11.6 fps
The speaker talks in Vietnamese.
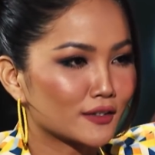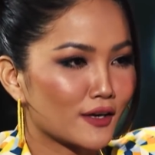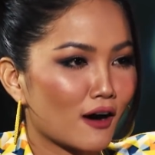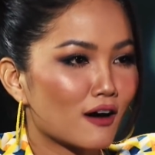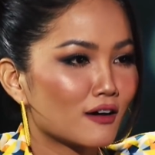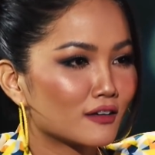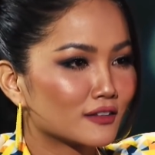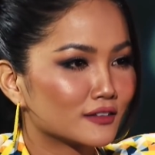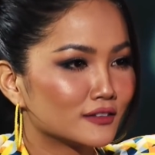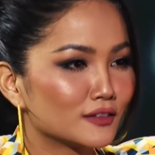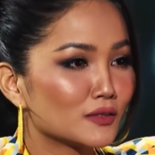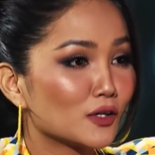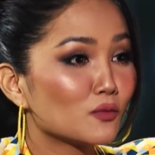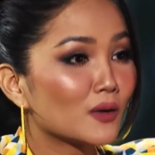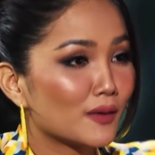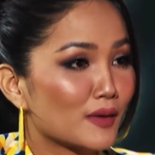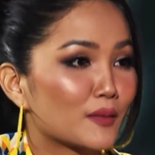nhỏ giống như
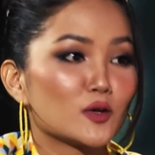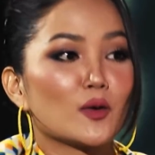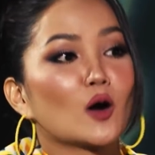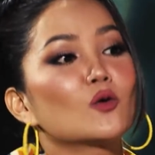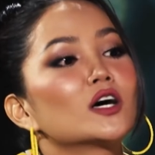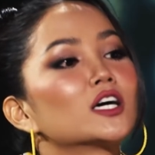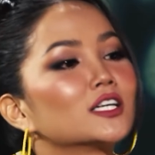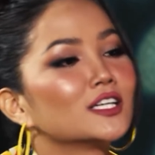lúc em làm người mẫu á